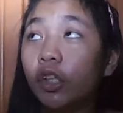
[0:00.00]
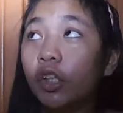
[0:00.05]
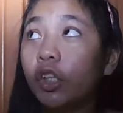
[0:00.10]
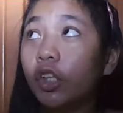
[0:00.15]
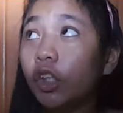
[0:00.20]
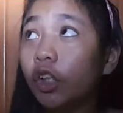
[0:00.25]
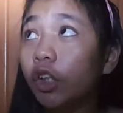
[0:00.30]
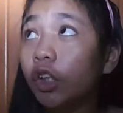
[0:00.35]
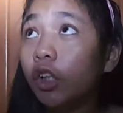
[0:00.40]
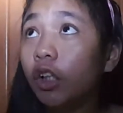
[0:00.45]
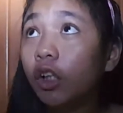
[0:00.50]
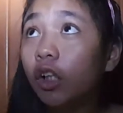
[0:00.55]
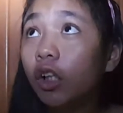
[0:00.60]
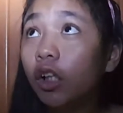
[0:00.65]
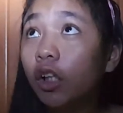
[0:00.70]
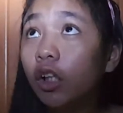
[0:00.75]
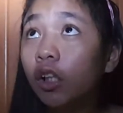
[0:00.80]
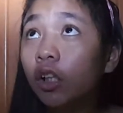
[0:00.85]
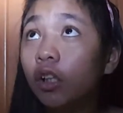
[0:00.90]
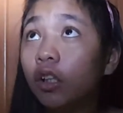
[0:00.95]

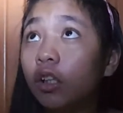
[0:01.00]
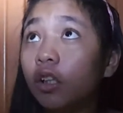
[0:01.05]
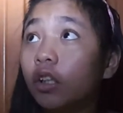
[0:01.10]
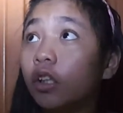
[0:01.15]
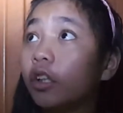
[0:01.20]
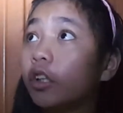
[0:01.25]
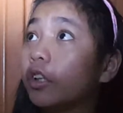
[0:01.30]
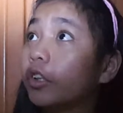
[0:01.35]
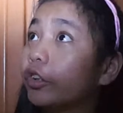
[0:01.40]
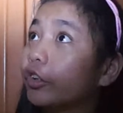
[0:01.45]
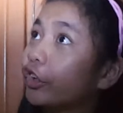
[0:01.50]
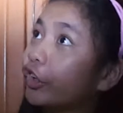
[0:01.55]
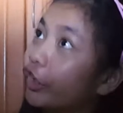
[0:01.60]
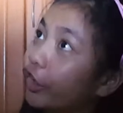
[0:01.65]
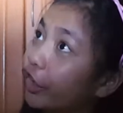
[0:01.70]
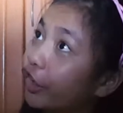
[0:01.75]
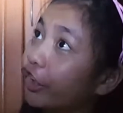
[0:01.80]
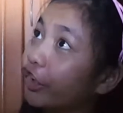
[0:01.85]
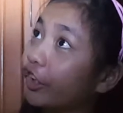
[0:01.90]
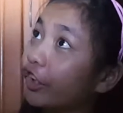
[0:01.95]
Curl,
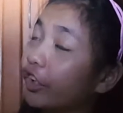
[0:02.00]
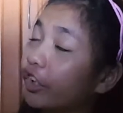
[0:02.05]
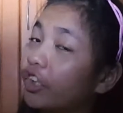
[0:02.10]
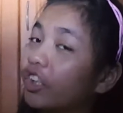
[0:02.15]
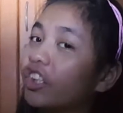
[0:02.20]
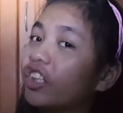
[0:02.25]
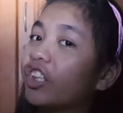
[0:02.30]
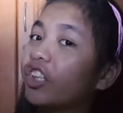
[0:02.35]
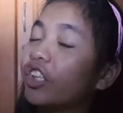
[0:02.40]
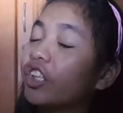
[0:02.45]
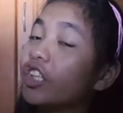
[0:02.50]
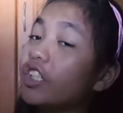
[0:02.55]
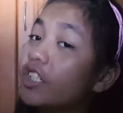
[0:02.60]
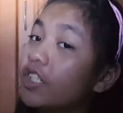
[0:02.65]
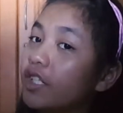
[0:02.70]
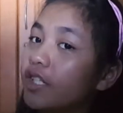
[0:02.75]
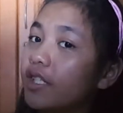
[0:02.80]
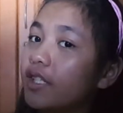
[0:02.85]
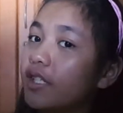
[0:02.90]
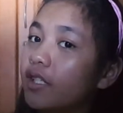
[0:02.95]
cur,
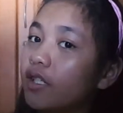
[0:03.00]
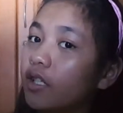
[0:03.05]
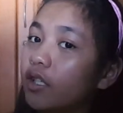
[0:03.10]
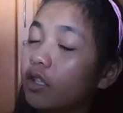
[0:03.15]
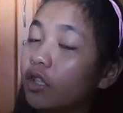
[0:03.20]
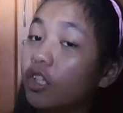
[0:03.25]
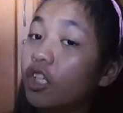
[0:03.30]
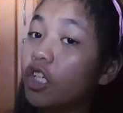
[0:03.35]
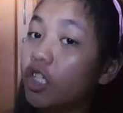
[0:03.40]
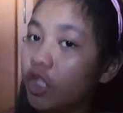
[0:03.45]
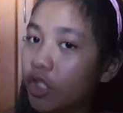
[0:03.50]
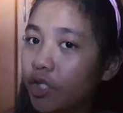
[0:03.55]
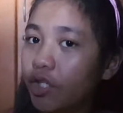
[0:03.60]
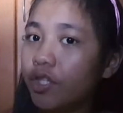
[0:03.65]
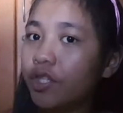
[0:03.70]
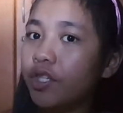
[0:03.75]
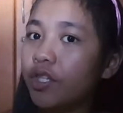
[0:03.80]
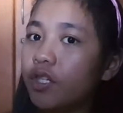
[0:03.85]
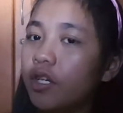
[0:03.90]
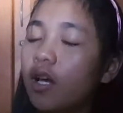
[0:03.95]
curse,
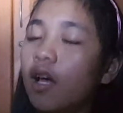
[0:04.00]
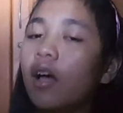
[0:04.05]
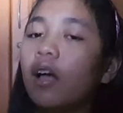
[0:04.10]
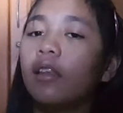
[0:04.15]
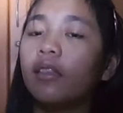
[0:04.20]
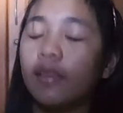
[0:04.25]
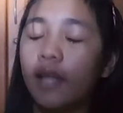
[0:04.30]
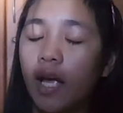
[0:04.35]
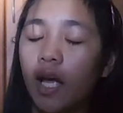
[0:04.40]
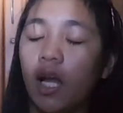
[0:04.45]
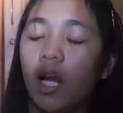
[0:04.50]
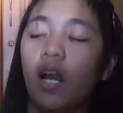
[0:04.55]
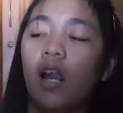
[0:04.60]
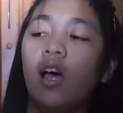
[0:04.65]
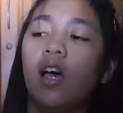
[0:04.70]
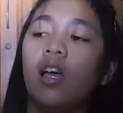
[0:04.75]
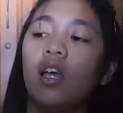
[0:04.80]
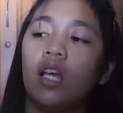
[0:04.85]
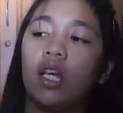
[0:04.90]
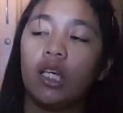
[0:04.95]
curse, Nel
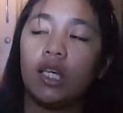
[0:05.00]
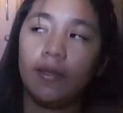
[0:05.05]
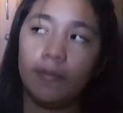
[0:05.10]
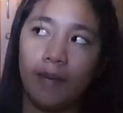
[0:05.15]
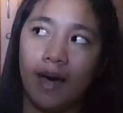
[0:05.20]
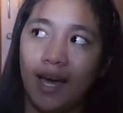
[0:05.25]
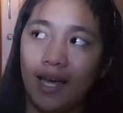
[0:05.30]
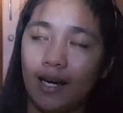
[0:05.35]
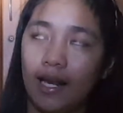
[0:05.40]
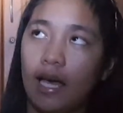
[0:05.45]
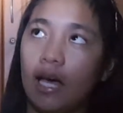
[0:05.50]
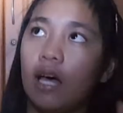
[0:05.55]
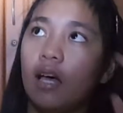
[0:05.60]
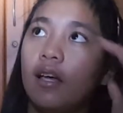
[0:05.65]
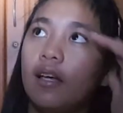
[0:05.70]
Guevara.